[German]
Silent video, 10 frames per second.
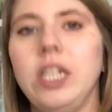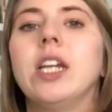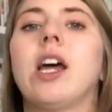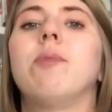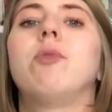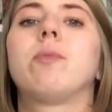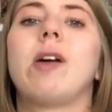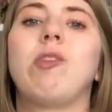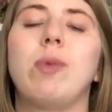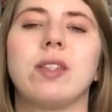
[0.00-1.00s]
hier in Hamburg
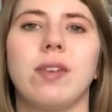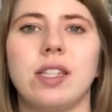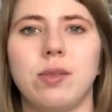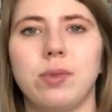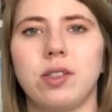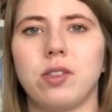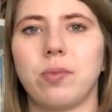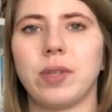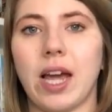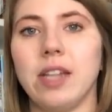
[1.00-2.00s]
beispielsweise bis
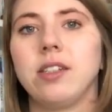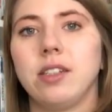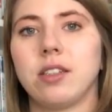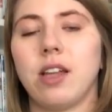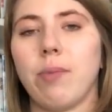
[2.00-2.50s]
zum 30.